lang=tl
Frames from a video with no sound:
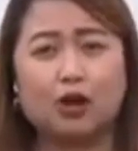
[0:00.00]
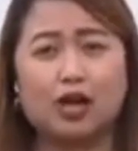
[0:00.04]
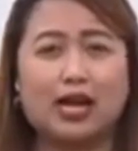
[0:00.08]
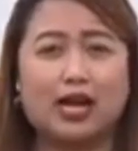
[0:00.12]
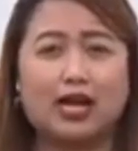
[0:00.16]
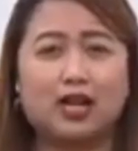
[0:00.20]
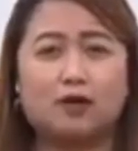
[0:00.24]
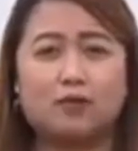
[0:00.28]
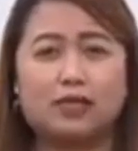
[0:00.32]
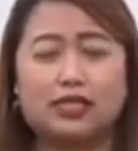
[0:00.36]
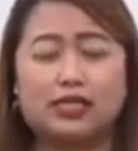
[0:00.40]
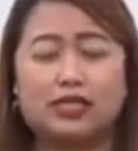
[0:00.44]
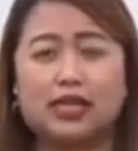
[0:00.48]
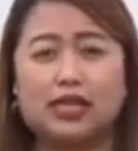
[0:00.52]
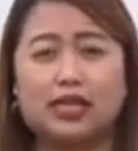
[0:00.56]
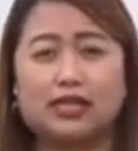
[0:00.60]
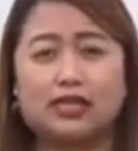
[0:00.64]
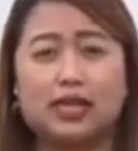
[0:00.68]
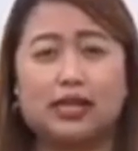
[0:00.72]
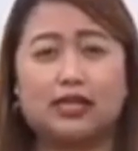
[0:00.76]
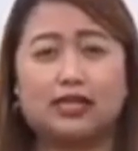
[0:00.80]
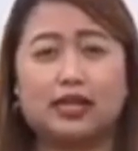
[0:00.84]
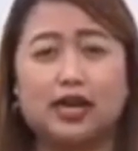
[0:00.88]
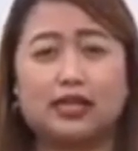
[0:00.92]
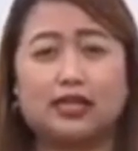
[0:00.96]
wala naman
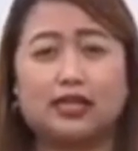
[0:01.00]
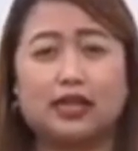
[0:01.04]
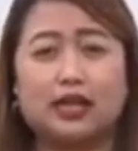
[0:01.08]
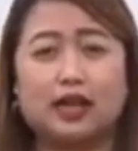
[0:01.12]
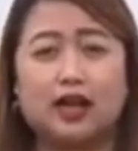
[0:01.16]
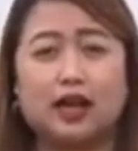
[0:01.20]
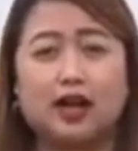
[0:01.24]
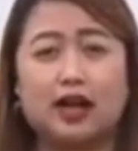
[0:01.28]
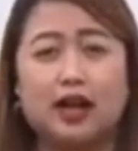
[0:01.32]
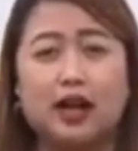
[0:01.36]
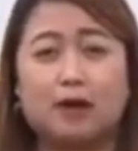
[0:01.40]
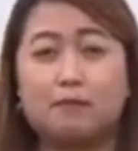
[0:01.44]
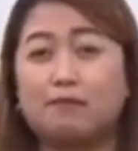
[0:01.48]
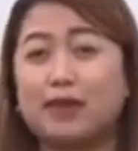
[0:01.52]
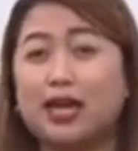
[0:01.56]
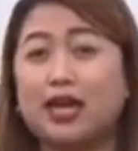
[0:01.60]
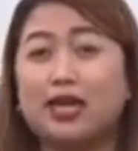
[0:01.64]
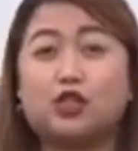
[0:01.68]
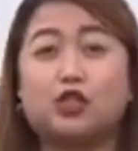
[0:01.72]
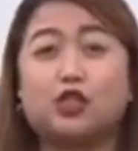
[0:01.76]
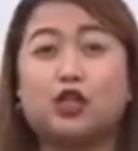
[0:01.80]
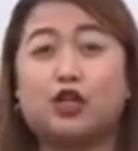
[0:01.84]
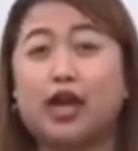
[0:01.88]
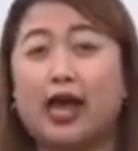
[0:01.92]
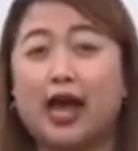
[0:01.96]
silang naitatala
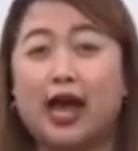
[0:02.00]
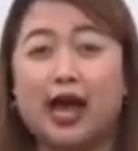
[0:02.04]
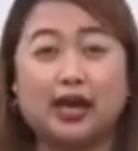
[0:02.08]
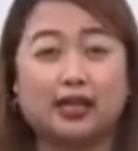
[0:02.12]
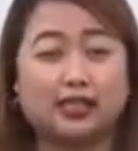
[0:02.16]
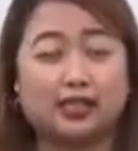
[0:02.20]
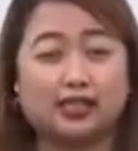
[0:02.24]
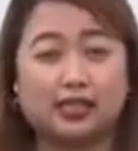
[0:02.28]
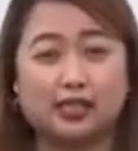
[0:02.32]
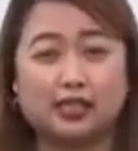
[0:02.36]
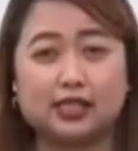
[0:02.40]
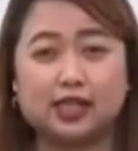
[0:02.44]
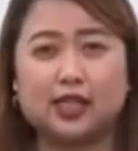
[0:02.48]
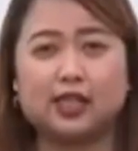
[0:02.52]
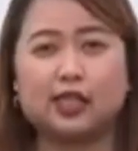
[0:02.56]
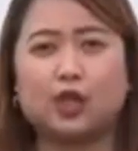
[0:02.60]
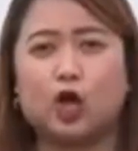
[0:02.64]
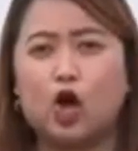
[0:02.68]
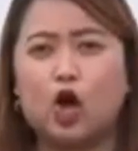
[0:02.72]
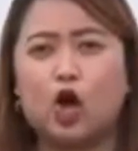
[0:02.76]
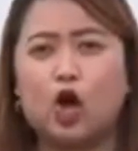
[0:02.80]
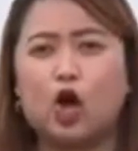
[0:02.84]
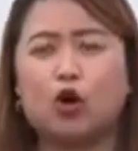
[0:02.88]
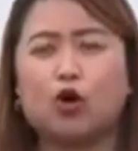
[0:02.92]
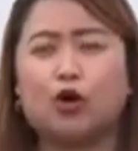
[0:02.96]
major accident
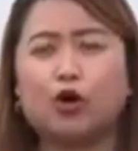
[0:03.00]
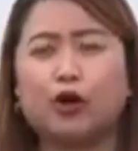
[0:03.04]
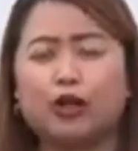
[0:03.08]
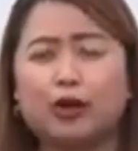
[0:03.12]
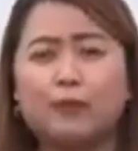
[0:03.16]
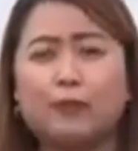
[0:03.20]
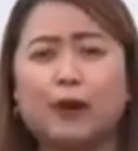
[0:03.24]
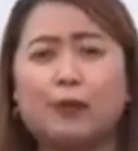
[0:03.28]
o